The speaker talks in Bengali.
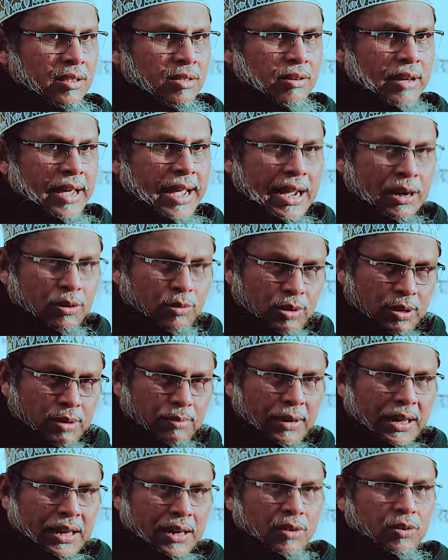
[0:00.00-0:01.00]
তো একই
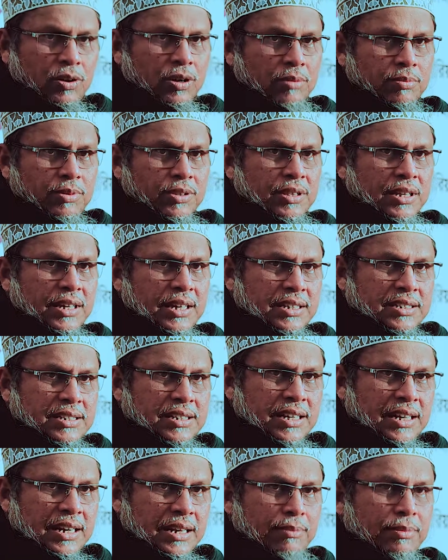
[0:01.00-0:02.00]
মায়ের গর্ব থেকে
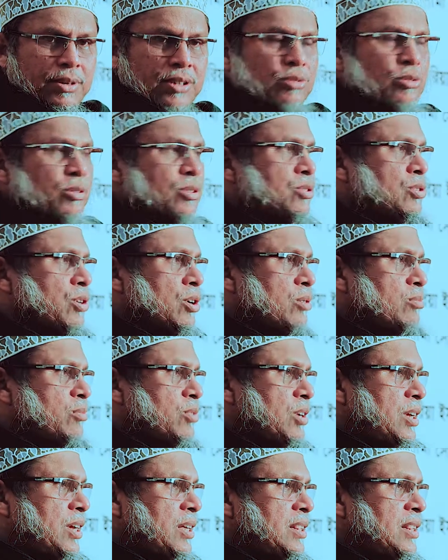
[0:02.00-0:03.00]
ছেলে মেয়ে যদি জন্ম
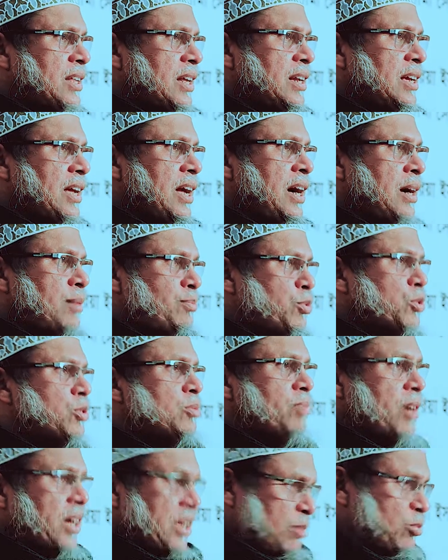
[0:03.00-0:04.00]
নেয় তাহলে আপন
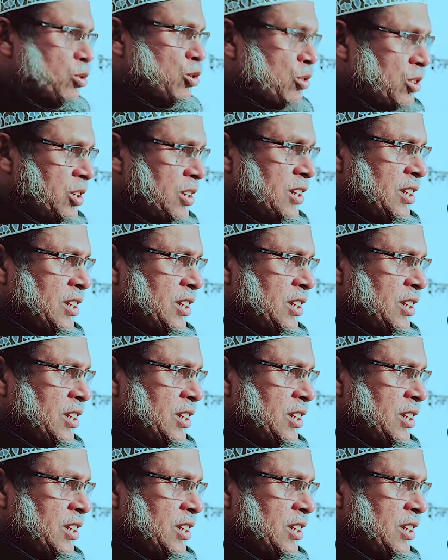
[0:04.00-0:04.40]
ভাই বোন